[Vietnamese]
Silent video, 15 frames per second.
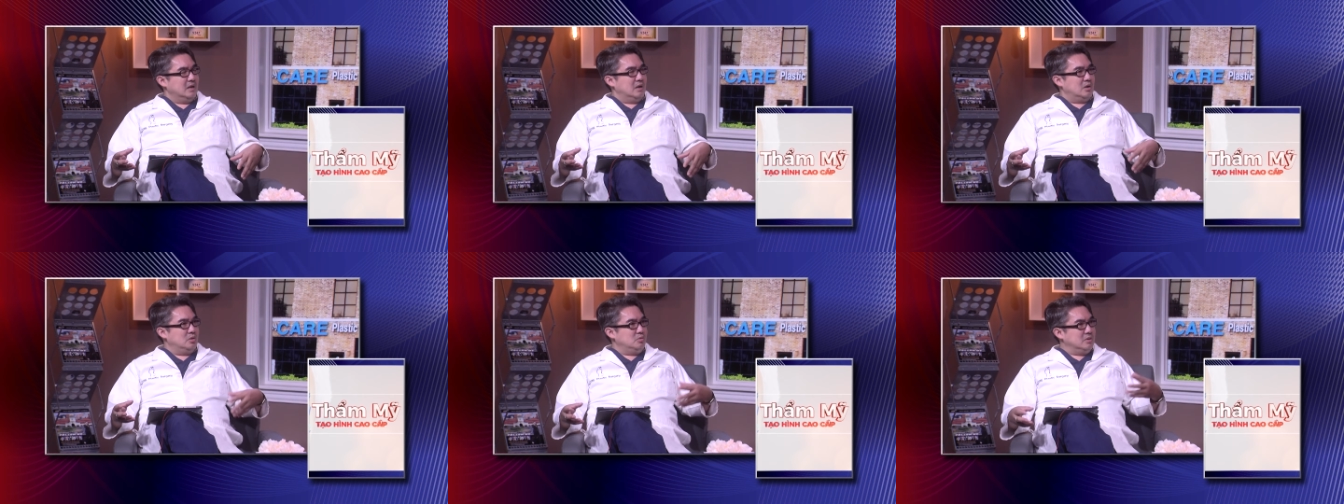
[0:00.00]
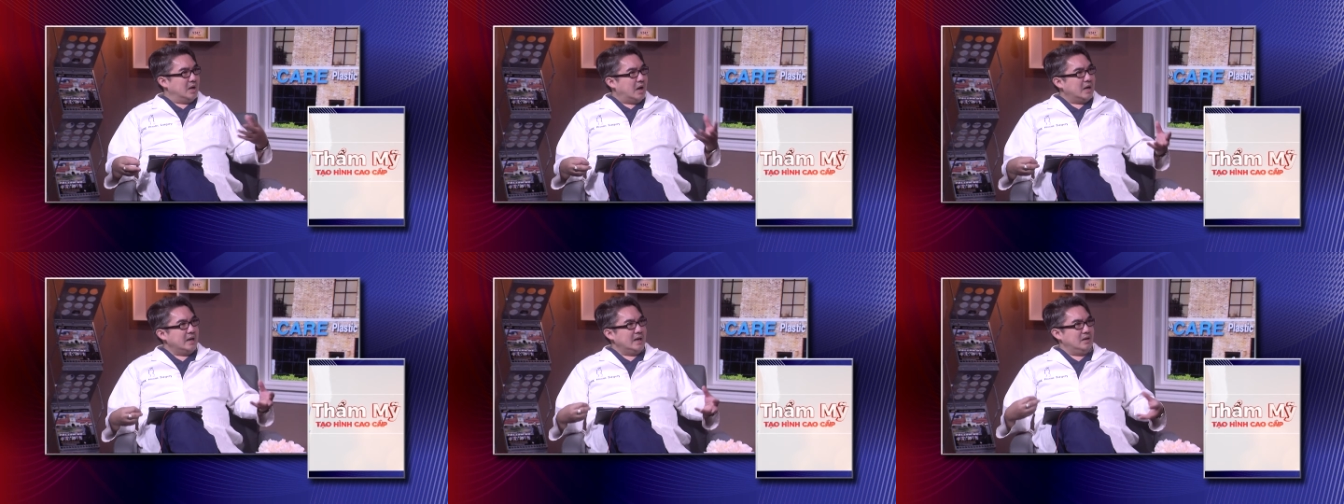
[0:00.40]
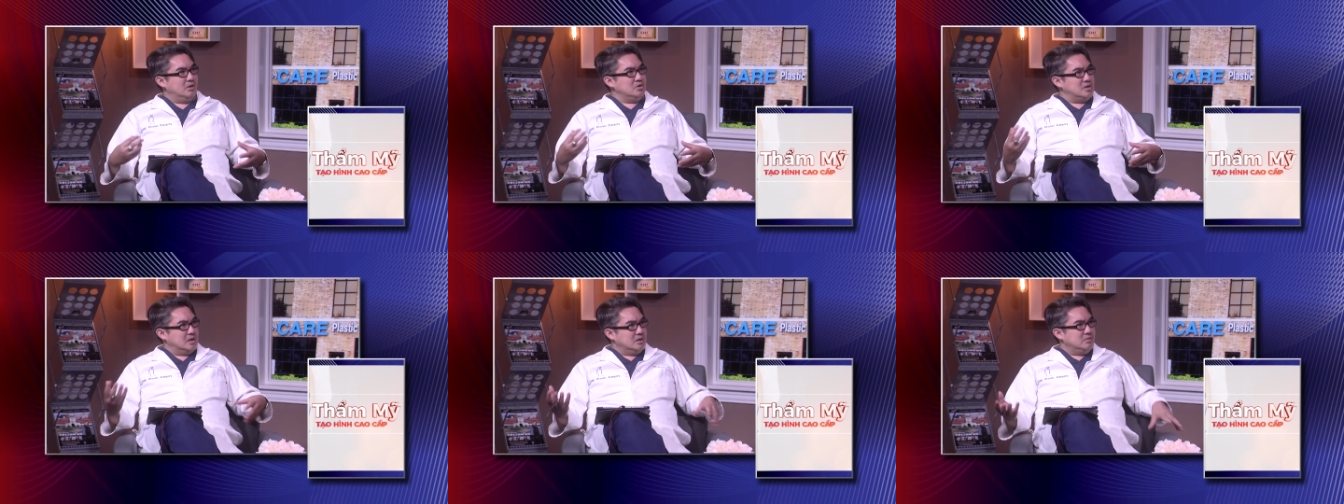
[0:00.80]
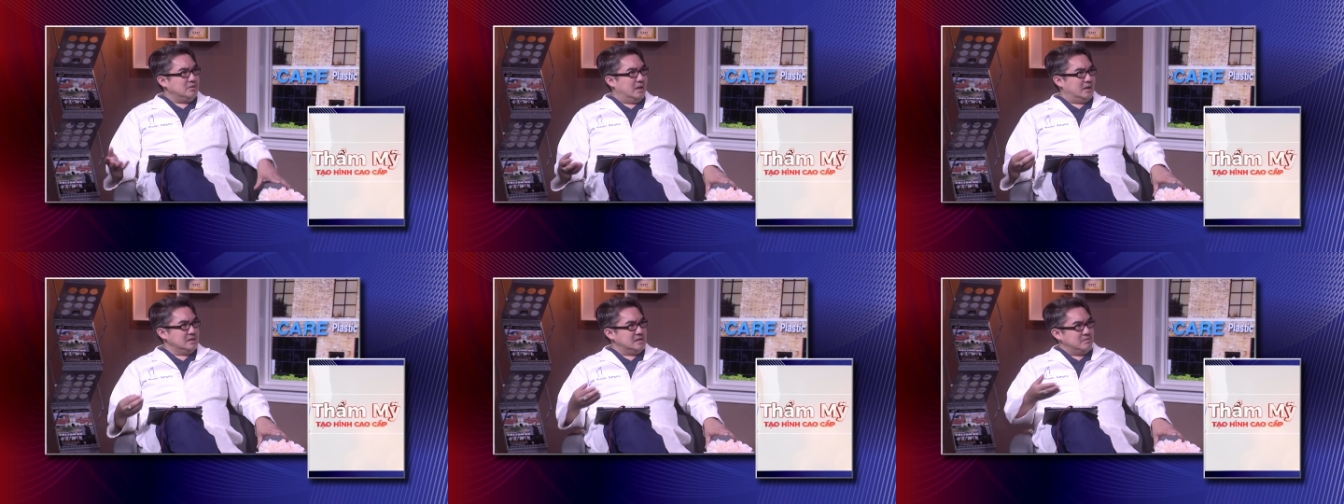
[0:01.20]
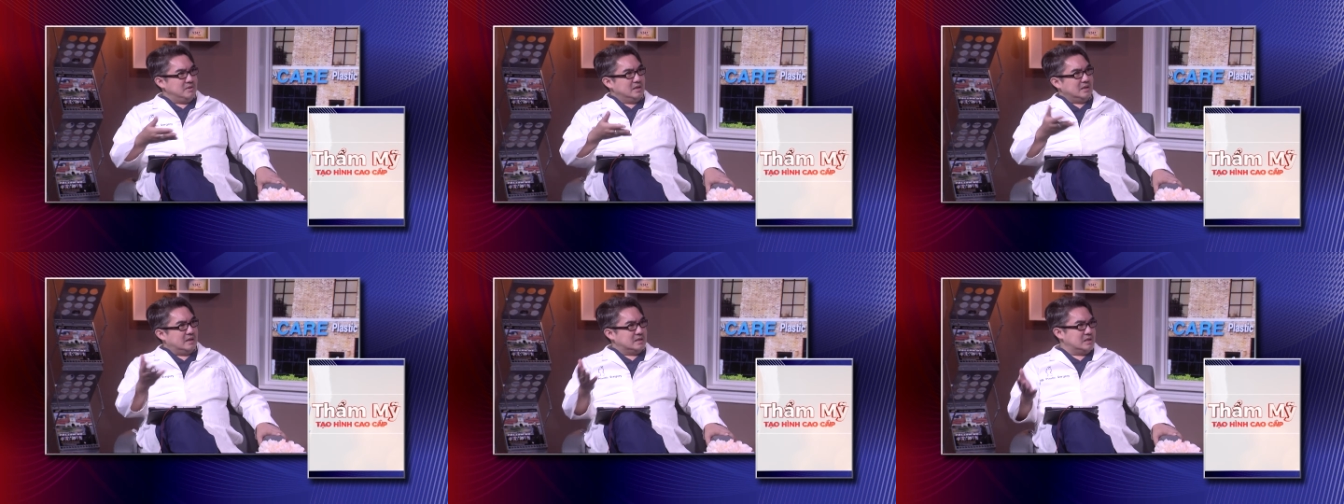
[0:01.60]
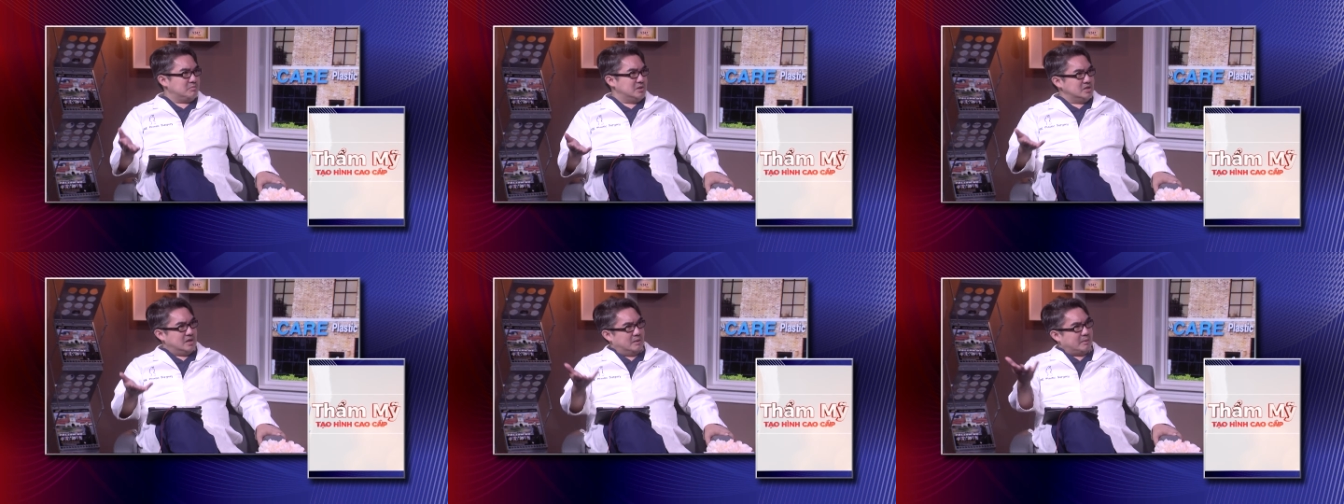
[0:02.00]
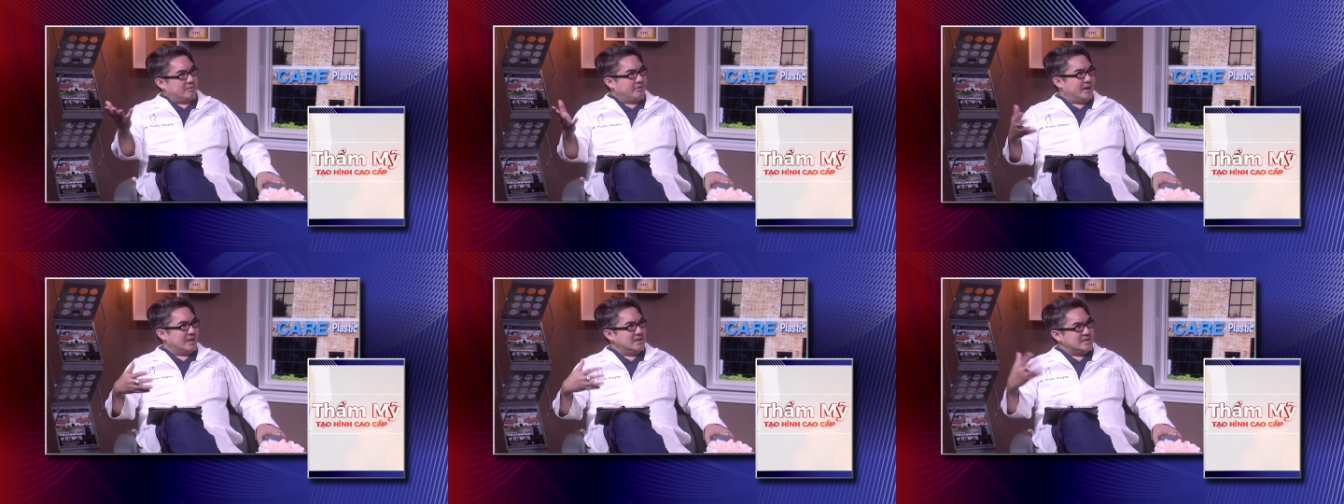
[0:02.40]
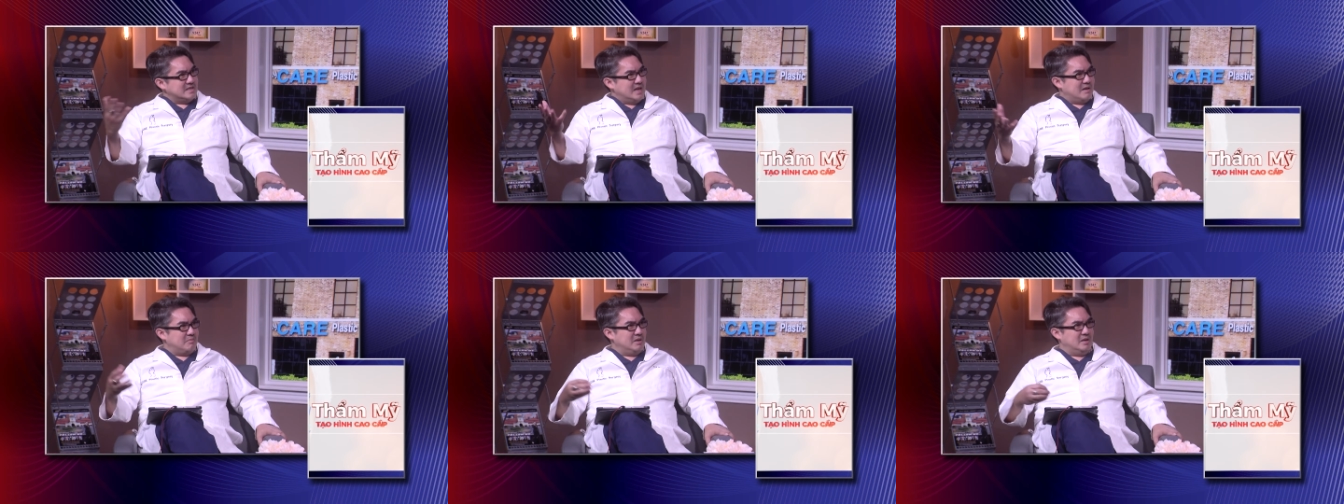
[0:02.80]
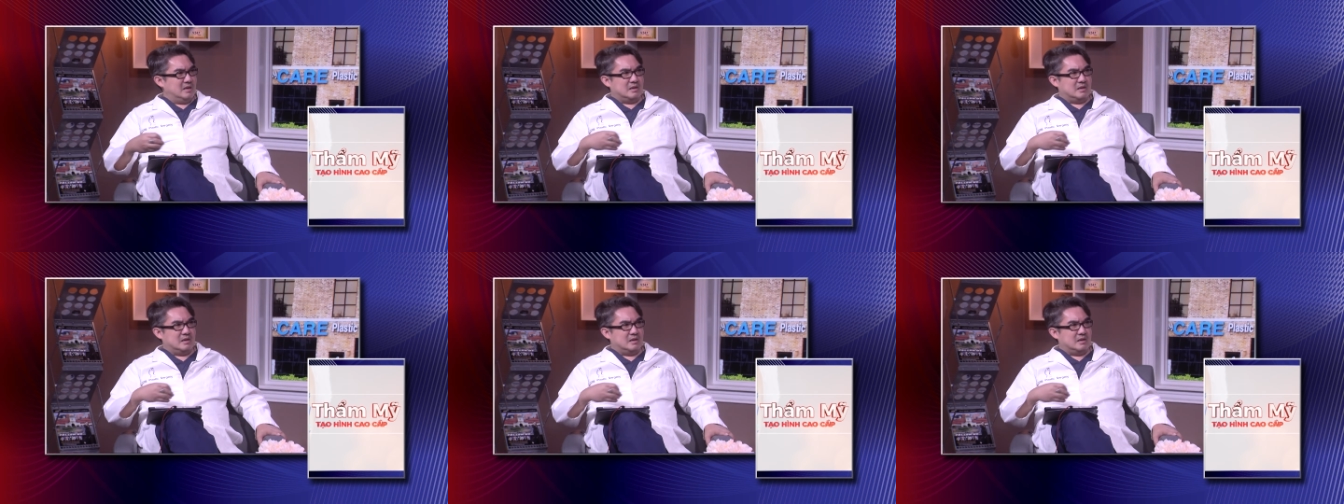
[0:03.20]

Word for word: lú lẫn hay nói chuyện lú lẫn chỉ biết là trong cái trường hợp afghanistan bây giờ